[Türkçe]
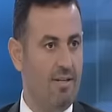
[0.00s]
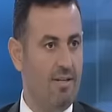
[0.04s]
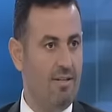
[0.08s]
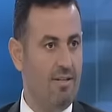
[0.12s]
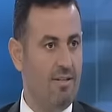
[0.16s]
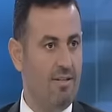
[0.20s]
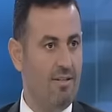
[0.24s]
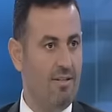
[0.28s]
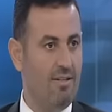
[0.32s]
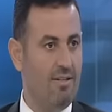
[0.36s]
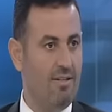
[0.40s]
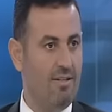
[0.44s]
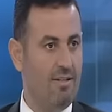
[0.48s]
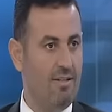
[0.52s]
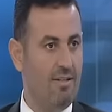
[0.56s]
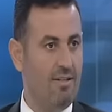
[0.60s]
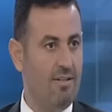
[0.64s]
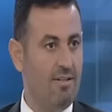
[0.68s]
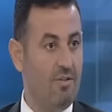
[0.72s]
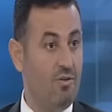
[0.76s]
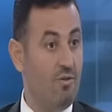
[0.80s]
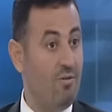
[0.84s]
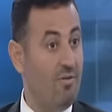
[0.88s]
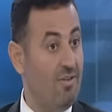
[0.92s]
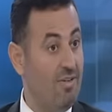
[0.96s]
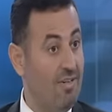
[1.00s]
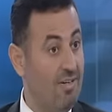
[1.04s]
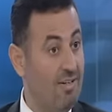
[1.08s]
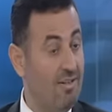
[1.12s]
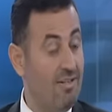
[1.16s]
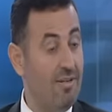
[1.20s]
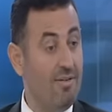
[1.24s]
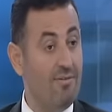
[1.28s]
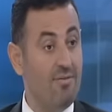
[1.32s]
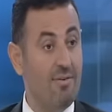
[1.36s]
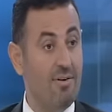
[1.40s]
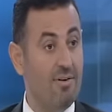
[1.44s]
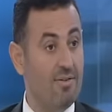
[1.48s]
e, çok
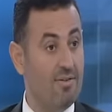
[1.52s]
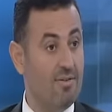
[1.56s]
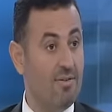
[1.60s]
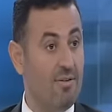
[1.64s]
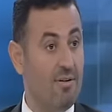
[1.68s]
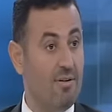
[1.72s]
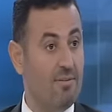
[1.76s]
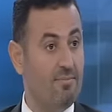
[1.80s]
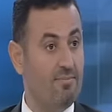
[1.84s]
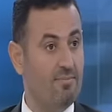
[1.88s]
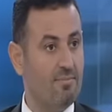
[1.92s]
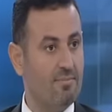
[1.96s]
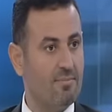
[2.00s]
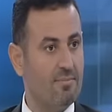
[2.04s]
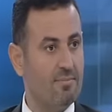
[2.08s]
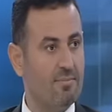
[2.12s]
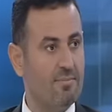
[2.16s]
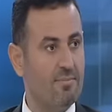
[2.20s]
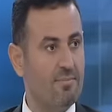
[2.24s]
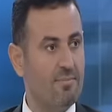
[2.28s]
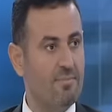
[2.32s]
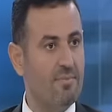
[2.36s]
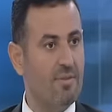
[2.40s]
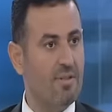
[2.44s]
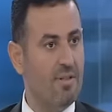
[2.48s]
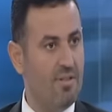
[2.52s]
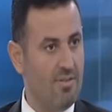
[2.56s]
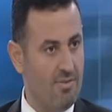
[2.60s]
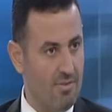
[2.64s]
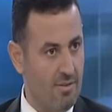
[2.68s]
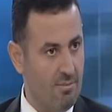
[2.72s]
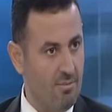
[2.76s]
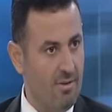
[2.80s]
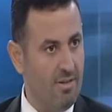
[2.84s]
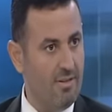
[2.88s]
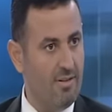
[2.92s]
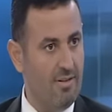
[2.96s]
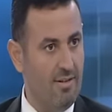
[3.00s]
gereğinden fazla
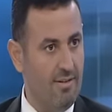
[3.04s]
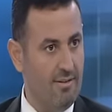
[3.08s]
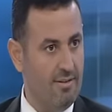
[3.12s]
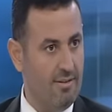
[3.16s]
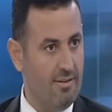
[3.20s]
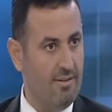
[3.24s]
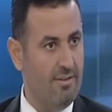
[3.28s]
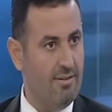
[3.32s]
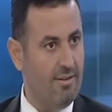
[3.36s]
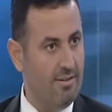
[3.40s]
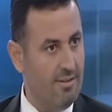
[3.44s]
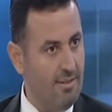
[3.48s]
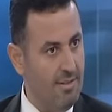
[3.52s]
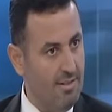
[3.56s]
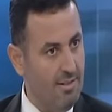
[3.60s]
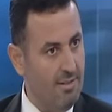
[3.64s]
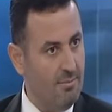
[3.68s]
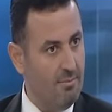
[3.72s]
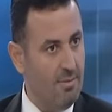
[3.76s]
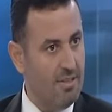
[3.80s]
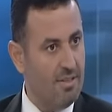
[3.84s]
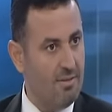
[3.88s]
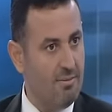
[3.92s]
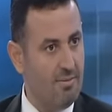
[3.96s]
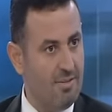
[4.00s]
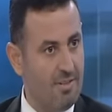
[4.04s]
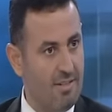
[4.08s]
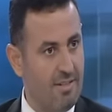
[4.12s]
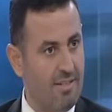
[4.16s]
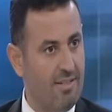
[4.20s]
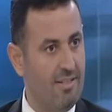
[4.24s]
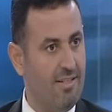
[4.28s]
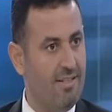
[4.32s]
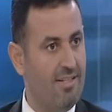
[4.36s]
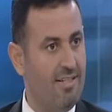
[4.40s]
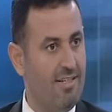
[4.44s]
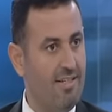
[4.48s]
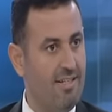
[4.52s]
zaman ayırdıklarında matematik
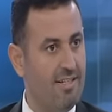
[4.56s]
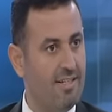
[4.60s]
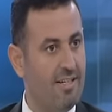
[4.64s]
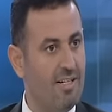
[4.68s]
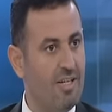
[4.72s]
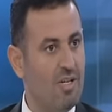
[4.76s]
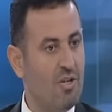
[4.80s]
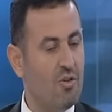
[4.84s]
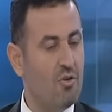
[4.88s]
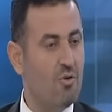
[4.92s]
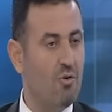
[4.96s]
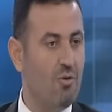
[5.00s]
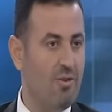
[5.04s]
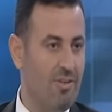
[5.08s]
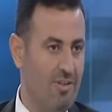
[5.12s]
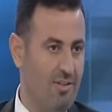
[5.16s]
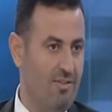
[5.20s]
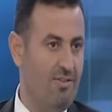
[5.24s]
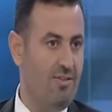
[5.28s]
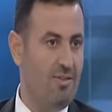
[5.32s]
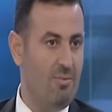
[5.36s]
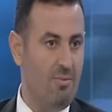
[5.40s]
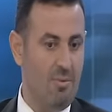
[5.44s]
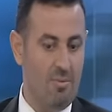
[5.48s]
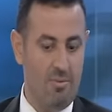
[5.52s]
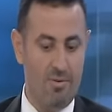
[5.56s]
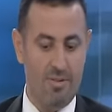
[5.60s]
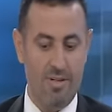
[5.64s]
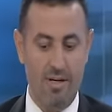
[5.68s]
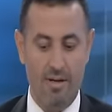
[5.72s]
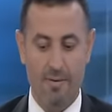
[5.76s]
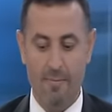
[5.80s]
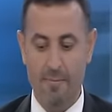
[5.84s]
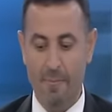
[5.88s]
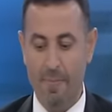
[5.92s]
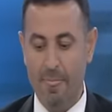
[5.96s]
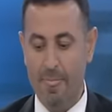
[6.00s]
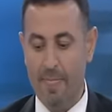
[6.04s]
2'deki sorulara yetişememişler.